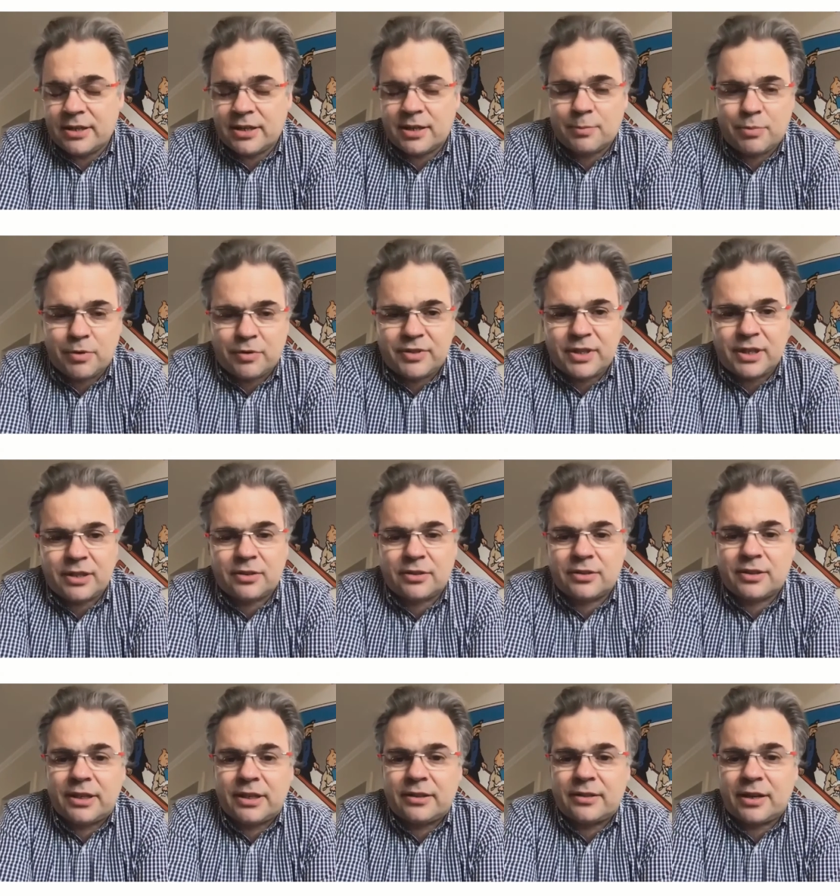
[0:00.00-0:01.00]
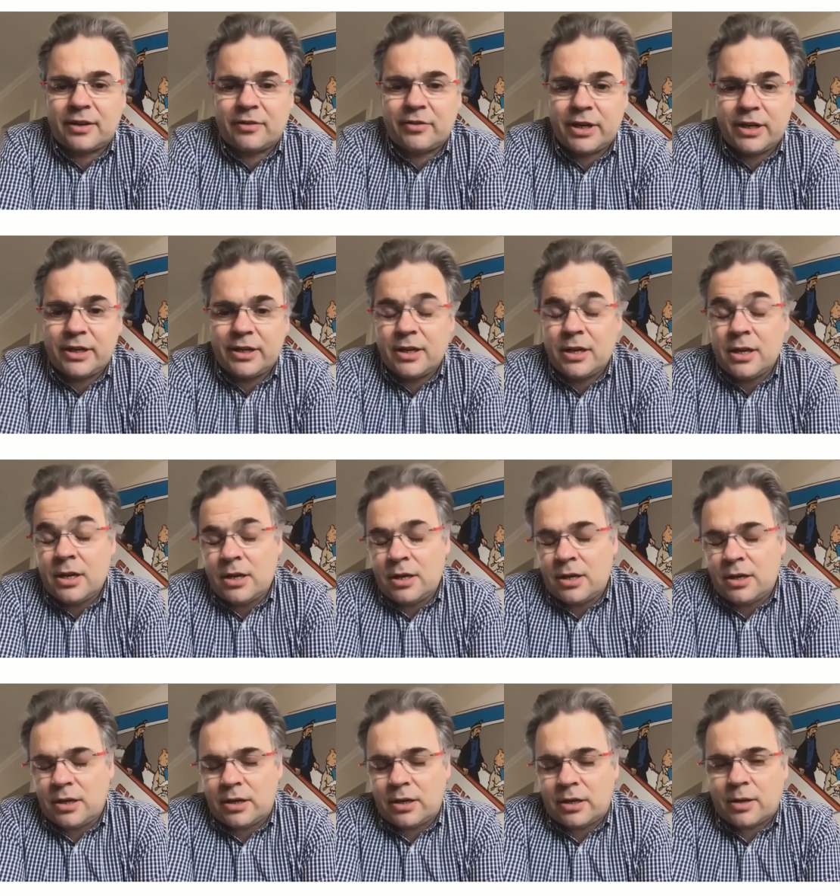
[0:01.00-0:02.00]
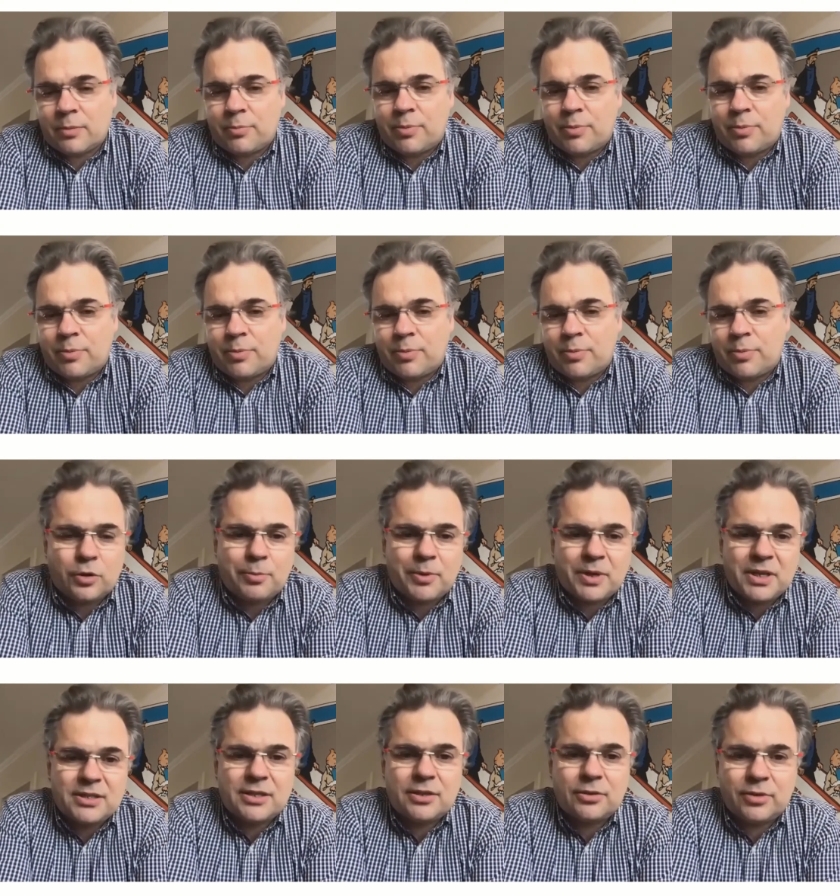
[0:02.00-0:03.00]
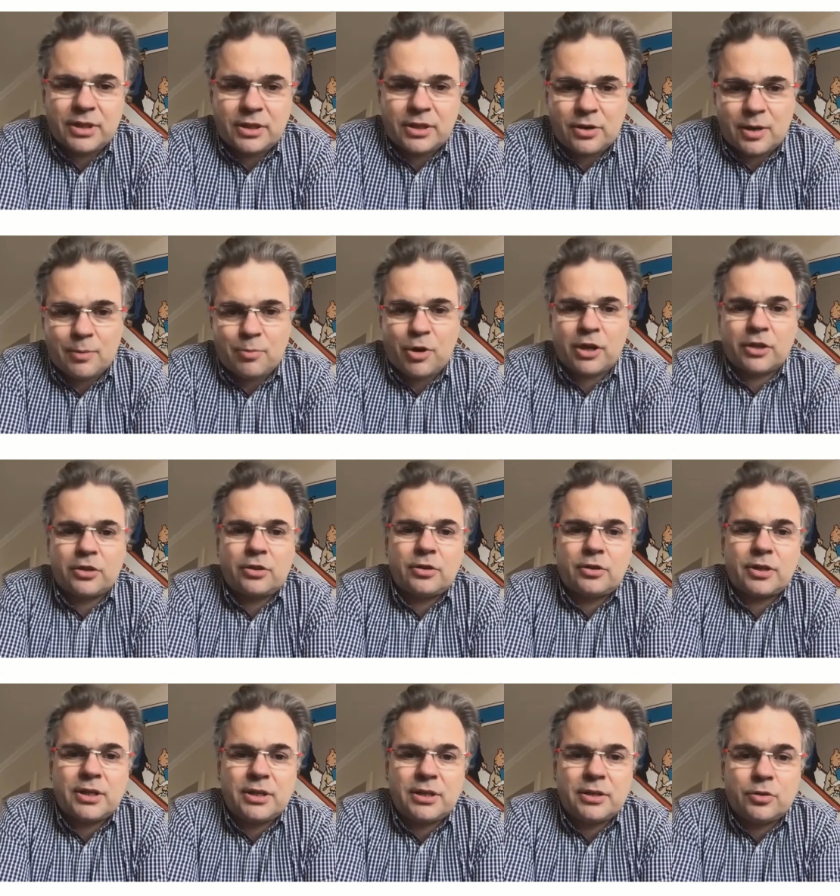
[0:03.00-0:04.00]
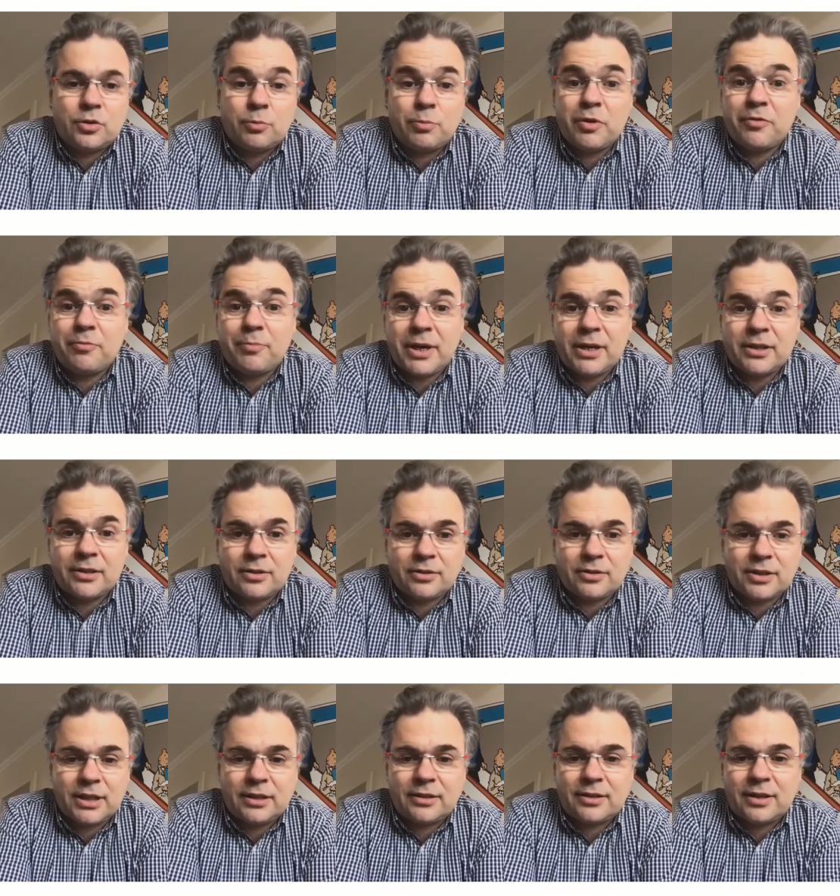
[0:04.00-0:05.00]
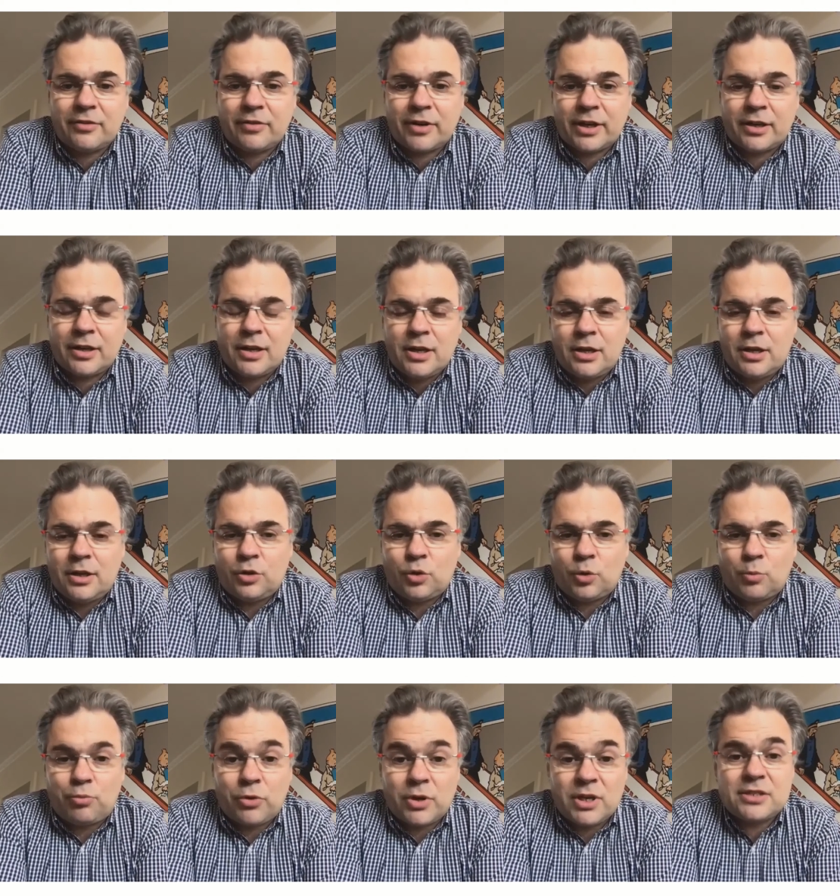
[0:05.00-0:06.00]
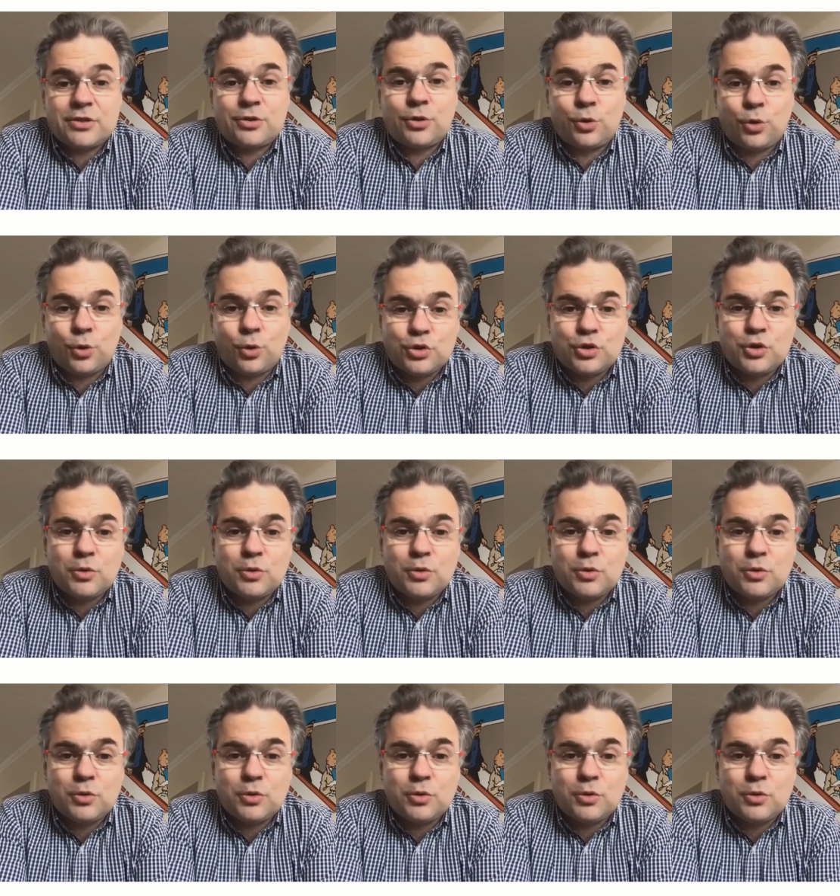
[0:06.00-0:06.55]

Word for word: qui peuvent être en télétravail. Et il y a pas mal d'entreprises qui ont des collaborateurs qui ne peuvent pas être en télétravail. Donc pour l'instant, grosso